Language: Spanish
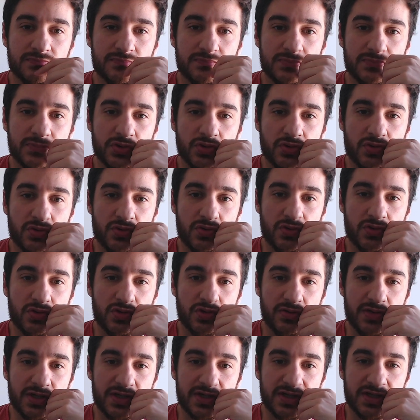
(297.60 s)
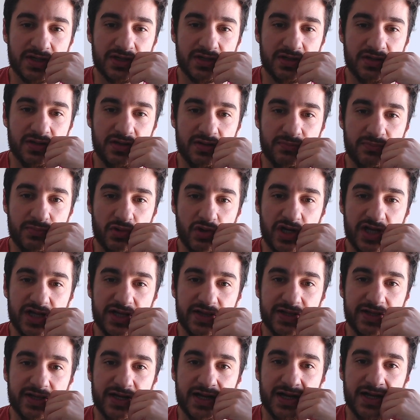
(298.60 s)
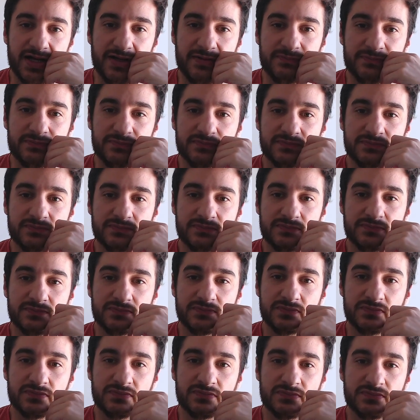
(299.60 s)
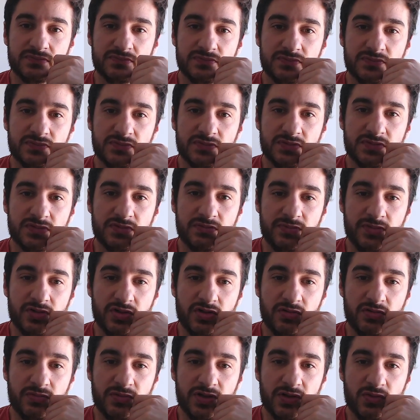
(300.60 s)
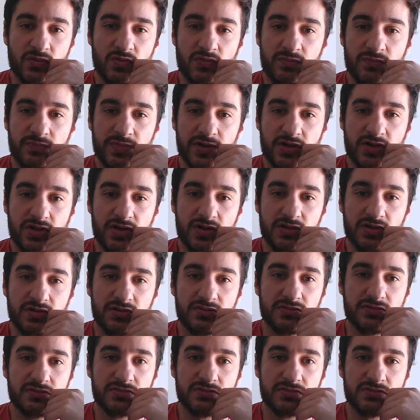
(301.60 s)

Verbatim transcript: Me tocó uno bastante polenta acá. Me comen algún peón.